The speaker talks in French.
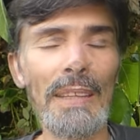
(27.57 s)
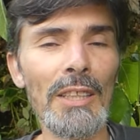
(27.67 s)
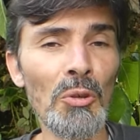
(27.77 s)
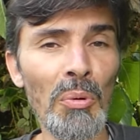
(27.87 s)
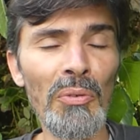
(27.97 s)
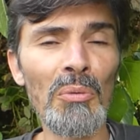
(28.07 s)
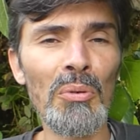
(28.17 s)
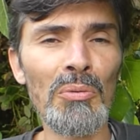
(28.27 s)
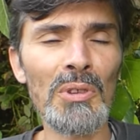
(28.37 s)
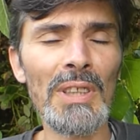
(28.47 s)
Et j'en profite
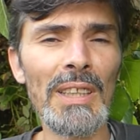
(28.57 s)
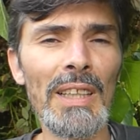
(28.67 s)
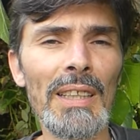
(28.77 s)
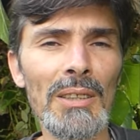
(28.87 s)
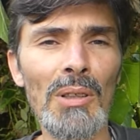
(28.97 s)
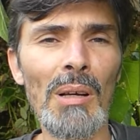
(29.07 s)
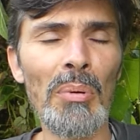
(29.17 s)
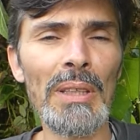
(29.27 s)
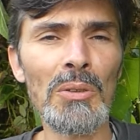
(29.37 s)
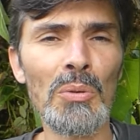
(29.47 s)
pour vous dire qu'il reste de la
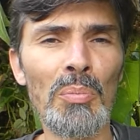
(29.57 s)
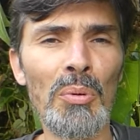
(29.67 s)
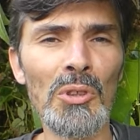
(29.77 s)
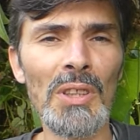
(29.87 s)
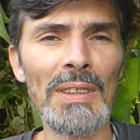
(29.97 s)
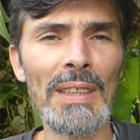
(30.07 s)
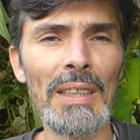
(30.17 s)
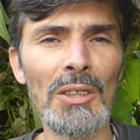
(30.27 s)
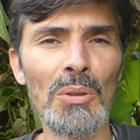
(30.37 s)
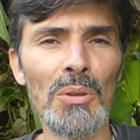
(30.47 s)
place au prochain
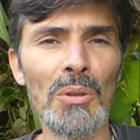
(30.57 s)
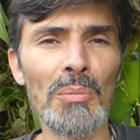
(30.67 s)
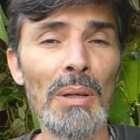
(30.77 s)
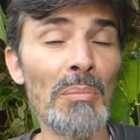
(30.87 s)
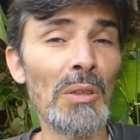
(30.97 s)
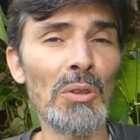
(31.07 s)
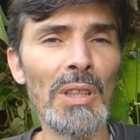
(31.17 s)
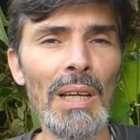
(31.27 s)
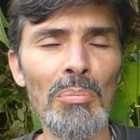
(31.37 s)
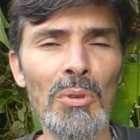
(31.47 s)
stage euh, ben, méthode
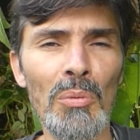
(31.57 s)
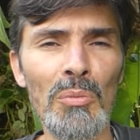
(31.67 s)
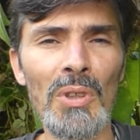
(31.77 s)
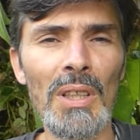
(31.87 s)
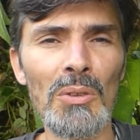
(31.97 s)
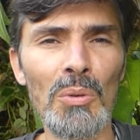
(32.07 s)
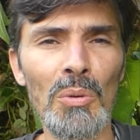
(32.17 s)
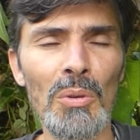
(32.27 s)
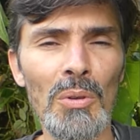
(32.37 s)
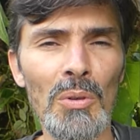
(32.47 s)
CAPT, communication
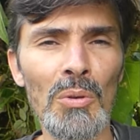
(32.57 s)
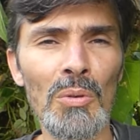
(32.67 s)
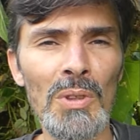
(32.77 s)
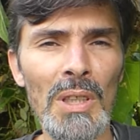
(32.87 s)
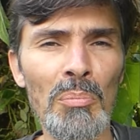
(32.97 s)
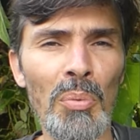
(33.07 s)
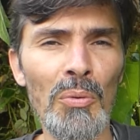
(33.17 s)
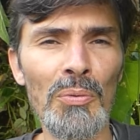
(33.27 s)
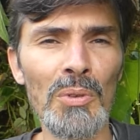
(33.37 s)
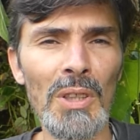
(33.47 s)
euh, authentique,
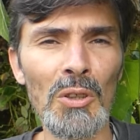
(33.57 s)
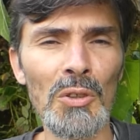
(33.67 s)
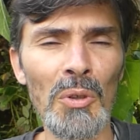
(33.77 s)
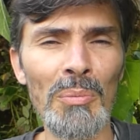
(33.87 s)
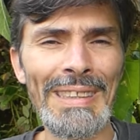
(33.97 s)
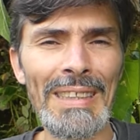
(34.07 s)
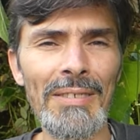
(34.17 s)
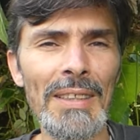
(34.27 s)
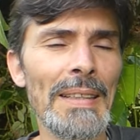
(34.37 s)
profonde et transformative.